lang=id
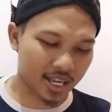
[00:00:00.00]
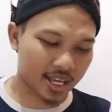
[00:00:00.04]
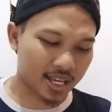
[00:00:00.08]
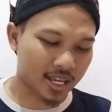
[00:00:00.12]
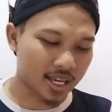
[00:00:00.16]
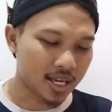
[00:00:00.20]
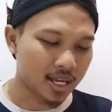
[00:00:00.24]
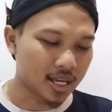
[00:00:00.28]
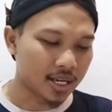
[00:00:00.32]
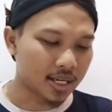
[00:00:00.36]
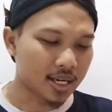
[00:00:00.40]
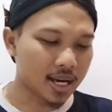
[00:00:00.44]
Okay.
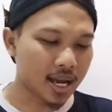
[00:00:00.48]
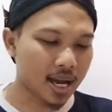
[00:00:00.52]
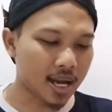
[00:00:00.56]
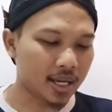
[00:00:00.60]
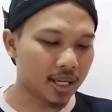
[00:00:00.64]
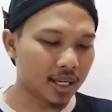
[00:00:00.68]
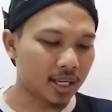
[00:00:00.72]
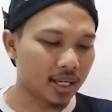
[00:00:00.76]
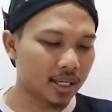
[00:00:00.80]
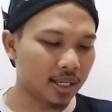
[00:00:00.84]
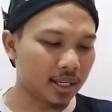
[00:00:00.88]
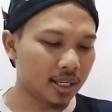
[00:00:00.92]

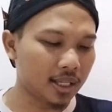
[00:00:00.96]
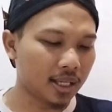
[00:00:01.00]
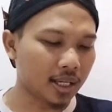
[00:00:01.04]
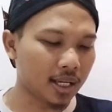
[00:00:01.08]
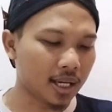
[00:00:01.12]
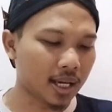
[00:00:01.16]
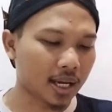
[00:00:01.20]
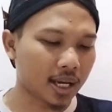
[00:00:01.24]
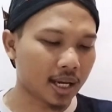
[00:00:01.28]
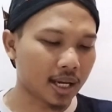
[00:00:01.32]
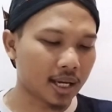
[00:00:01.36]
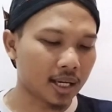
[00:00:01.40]
Nah,
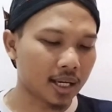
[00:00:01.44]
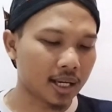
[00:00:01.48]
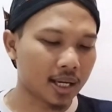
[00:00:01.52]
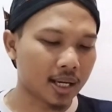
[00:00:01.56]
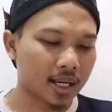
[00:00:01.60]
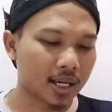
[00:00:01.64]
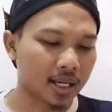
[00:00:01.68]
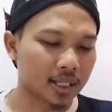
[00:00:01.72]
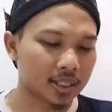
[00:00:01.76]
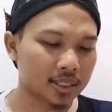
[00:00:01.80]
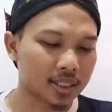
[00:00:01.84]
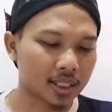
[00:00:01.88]
ini
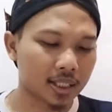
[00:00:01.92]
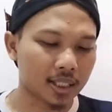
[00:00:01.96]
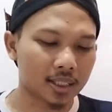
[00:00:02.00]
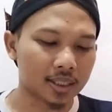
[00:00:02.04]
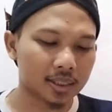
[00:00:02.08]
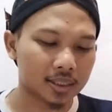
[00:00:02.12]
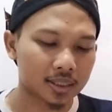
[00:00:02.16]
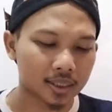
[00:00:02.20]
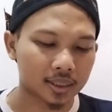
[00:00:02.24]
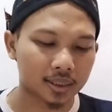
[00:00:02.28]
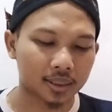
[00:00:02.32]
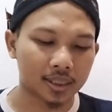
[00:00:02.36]
ke
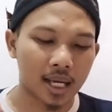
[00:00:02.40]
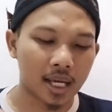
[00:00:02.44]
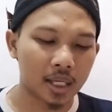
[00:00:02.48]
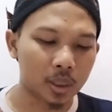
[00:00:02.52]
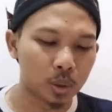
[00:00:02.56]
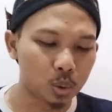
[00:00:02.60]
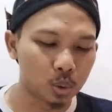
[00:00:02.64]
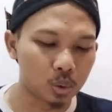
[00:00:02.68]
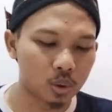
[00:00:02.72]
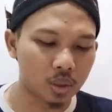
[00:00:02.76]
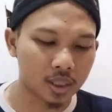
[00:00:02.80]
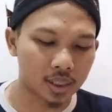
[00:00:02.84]
Gresik, ke
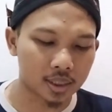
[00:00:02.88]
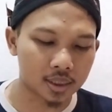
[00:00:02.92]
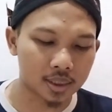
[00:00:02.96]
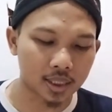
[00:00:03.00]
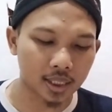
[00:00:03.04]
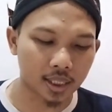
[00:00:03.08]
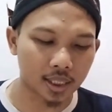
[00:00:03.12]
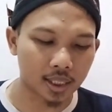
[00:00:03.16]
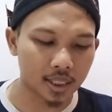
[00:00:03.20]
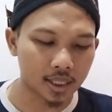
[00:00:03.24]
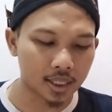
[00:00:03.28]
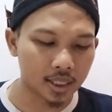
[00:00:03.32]

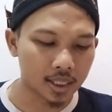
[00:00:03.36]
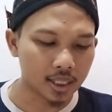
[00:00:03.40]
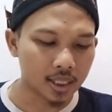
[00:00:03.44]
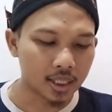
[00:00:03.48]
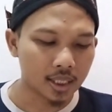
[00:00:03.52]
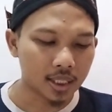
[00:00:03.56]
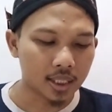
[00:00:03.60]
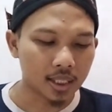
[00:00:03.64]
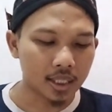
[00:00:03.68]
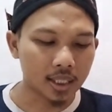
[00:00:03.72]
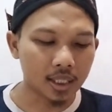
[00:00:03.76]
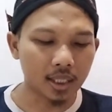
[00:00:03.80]
Gresik.
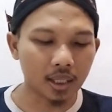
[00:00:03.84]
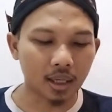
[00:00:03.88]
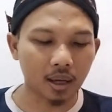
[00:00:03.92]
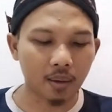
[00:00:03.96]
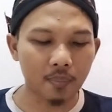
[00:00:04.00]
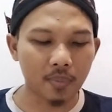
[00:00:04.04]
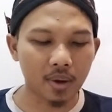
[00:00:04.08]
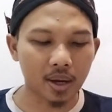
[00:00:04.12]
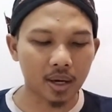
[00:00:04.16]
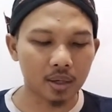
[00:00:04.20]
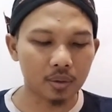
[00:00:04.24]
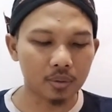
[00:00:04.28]
Ini
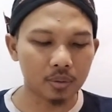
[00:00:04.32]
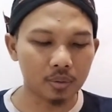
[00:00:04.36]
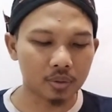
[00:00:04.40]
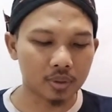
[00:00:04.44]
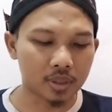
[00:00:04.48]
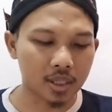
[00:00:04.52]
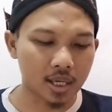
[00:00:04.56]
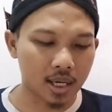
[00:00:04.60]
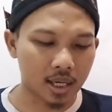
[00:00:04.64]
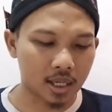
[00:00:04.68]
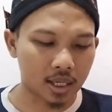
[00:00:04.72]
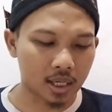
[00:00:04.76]

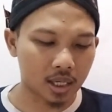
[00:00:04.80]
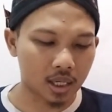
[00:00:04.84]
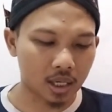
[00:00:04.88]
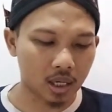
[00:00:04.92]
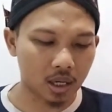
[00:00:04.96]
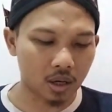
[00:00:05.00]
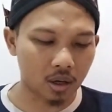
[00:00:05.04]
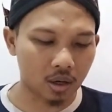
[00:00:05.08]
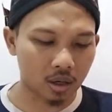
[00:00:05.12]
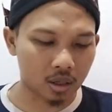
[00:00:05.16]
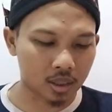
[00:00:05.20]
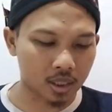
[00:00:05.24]
kemarin udah
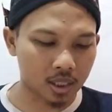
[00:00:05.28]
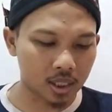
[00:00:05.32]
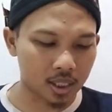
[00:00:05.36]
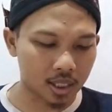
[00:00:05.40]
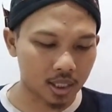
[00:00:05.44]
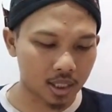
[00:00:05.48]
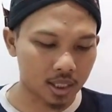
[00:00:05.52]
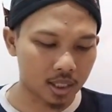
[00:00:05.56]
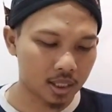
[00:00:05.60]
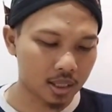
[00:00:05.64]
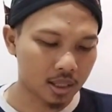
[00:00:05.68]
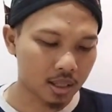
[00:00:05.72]

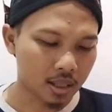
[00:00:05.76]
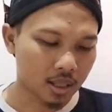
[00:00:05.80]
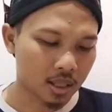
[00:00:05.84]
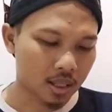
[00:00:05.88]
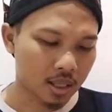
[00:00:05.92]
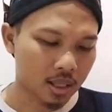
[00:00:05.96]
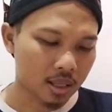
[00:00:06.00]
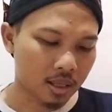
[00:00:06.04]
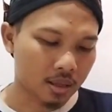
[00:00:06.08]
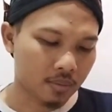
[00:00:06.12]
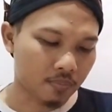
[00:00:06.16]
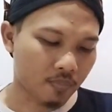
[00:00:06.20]
order
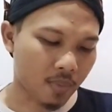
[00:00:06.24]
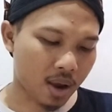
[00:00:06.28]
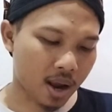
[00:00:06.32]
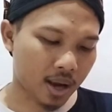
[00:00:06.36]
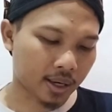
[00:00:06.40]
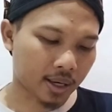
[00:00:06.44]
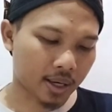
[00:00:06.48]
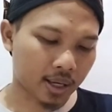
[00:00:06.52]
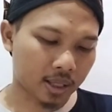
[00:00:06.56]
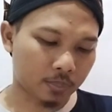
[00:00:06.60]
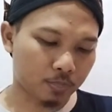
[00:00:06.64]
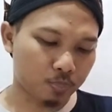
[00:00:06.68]

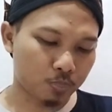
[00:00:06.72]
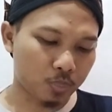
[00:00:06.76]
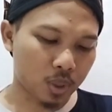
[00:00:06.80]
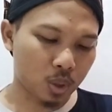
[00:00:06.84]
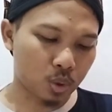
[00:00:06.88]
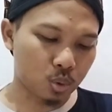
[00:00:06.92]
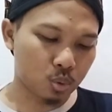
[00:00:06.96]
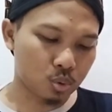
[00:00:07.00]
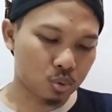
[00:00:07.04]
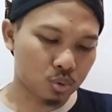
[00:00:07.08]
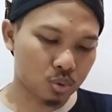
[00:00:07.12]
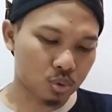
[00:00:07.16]
paket
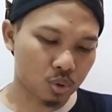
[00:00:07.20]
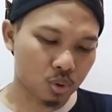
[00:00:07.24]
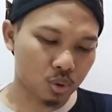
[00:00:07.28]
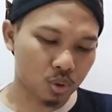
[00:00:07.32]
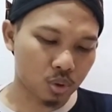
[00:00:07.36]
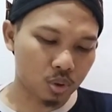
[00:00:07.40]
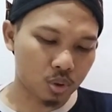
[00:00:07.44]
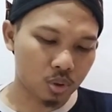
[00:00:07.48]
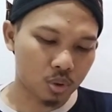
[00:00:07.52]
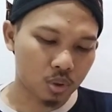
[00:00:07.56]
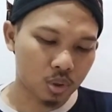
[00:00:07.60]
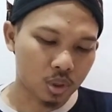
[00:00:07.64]

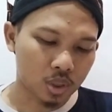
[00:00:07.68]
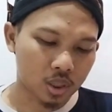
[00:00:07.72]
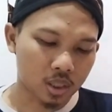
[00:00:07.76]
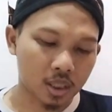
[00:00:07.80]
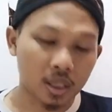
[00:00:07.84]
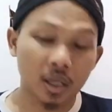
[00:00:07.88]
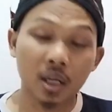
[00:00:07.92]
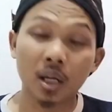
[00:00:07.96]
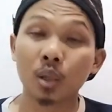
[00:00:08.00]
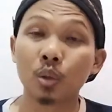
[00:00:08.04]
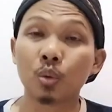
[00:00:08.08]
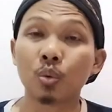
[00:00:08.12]
peluncur
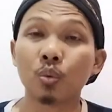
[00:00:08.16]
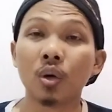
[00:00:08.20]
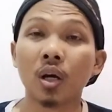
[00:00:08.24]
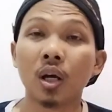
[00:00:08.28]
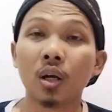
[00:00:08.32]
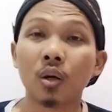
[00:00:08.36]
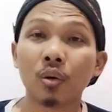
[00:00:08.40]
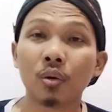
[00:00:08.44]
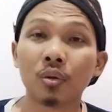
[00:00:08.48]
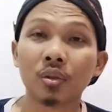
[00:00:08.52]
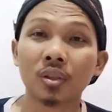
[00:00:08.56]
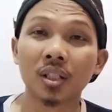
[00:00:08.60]
dengan
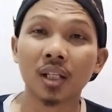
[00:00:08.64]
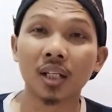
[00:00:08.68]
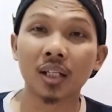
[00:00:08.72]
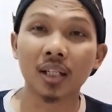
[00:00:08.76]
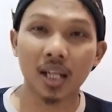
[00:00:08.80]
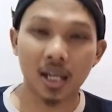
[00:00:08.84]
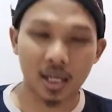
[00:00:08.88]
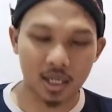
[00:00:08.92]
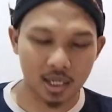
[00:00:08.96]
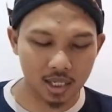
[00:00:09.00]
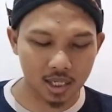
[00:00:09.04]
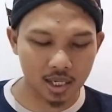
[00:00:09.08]
dua
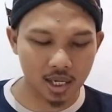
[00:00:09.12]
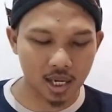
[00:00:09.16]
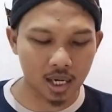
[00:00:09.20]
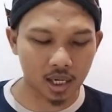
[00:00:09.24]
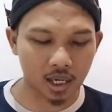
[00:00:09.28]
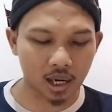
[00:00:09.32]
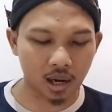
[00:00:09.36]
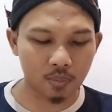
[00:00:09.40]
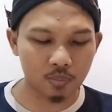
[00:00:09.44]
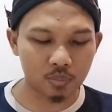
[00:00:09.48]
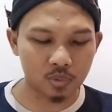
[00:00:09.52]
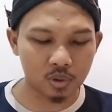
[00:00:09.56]
nozzle dan ini
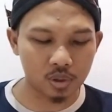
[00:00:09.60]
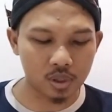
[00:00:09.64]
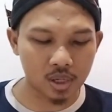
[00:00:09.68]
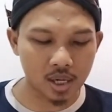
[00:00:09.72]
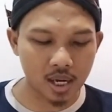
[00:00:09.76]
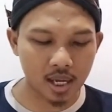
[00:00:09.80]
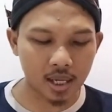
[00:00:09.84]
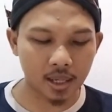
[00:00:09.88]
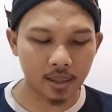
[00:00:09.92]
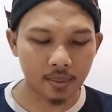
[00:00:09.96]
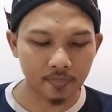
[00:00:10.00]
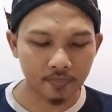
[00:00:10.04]

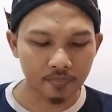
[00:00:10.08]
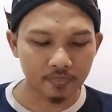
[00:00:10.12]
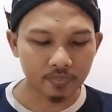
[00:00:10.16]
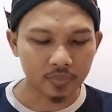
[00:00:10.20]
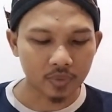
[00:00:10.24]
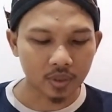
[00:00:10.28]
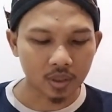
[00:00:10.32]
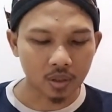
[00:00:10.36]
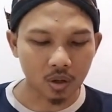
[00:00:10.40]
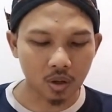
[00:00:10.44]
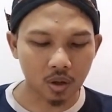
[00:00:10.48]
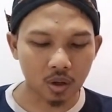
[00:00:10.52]
alhamdulillah
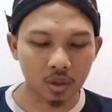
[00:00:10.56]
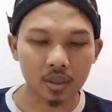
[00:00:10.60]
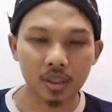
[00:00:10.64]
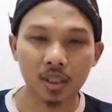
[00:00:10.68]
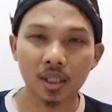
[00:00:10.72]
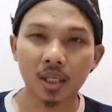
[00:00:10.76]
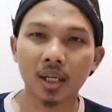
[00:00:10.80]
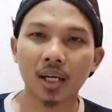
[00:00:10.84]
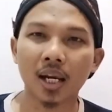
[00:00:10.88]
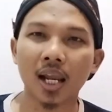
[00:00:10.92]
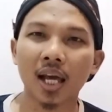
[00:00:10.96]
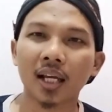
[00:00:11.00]

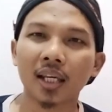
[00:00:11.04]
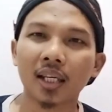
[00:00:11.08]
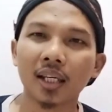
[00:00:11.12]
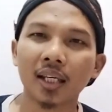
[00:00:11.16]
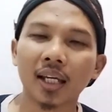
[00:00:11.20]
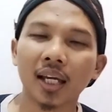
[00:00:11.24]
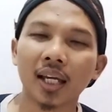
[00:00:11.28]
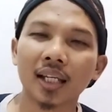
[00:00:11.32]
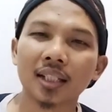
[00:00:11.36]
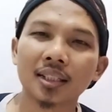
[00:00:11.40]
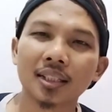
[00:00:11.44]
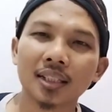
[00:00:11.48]
order
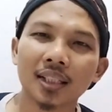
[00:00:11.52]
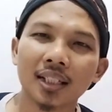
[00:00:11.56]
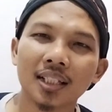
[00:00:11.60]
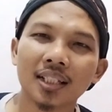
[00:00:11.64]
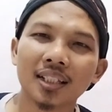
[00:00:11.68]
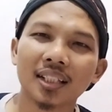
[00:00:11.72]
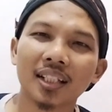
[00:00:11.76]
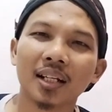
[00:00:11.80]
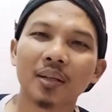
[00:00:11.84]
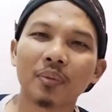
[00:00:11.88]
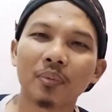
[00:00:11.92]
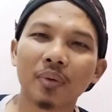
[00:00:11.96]
lagi guys.
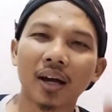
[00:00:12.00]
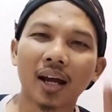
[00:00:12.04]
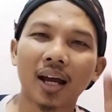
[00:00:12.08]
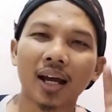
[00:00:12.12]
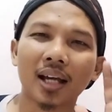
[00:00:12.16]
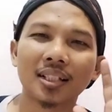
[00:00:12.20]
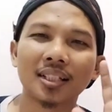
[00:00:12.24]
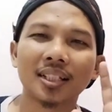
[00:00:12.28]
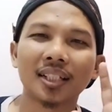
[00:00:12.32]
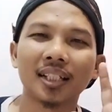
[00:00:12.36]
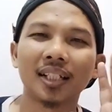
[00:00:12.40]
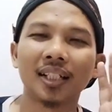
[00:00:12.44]
Terima
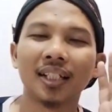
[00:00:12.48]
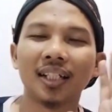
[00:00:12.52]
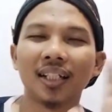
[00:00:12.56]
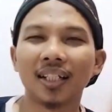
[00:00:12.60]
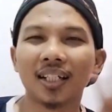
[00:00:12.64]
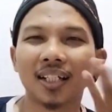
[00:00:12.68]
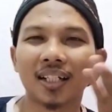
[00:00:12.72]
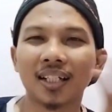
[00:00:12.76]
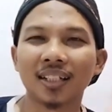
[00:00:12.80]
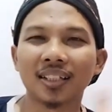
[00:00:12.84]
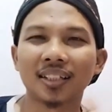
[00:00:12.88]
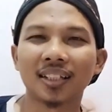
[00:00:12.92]

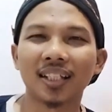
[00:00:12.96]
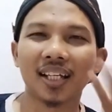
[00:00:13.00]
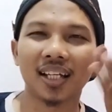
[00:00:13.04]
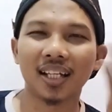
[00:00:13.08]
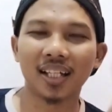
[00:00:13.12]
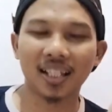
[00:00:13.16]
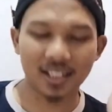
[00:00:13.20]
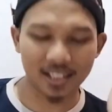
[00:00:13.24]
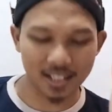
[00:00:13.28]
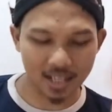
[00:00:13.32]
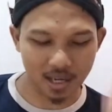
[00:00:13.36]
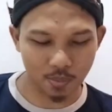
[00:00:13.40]
kasih
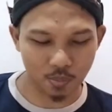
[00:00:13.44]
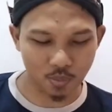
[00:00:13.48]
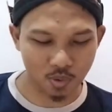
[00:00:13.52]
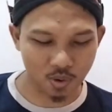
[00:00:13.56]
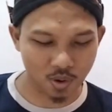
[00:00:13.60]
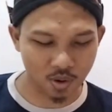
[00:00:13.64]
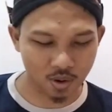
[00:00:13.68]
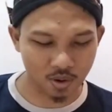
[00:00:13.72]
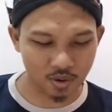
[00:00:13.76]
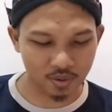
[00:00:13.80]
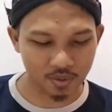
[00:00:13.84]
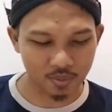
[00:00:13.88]
Gresik dan
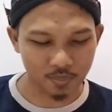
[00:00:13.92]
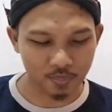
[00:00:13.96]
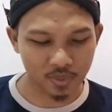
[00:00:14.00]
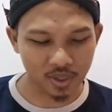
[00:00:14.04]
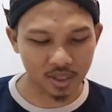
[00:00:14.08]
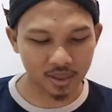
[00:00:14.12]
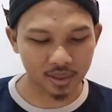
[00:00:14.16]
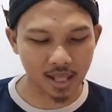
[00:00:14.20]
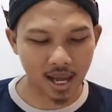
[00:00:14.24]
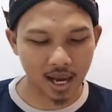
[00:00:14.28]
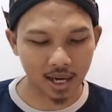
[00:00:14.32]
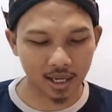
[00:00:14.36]
mohon
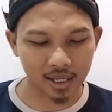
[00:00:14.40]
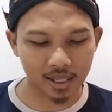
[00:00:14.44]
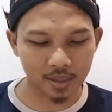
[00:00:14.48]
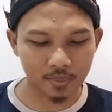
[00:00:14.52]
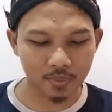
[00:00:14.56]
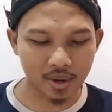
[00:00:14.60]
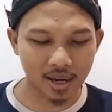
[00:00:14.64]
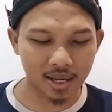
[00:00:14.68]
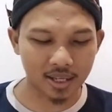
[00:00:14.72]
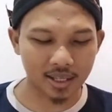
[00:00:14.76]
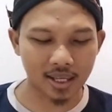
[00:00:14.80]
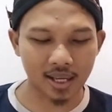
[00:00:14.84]
bintang
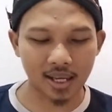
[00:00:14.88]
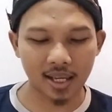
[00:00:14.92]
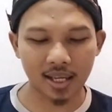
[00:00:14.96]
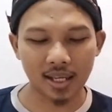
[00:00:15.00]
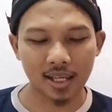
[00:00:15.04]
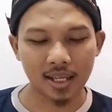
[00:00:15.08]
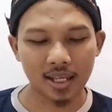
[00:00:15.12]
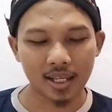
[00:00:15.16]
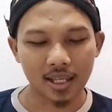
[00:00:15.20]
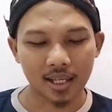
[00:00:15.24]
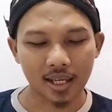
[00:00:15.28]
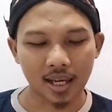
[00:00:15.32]

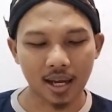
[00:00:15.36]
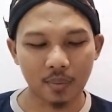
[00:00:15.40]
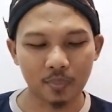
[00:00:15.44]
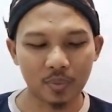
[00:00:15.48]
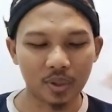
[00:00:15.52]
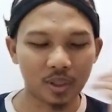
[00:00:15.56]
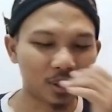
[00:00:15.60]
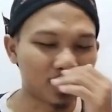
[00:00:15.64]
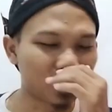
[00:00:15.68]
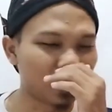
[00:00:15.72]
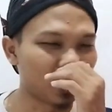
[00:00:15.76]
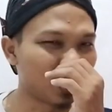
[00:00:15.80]
limanya
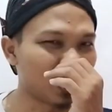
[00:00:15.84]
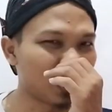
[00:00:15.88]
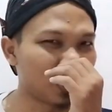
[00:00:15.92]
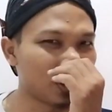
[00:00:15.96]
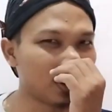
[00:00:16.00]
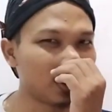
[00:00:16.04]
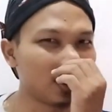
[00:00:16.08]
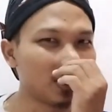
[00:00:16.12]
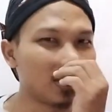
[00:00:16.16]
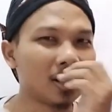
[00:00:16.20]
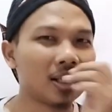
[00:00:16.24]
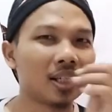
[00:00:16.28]
kami
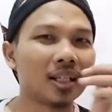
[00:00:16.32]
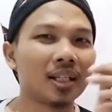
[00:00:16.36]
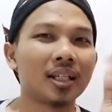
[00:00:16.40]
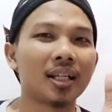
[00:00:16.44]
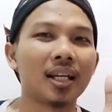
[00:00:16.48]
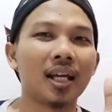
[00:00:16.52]
tunggu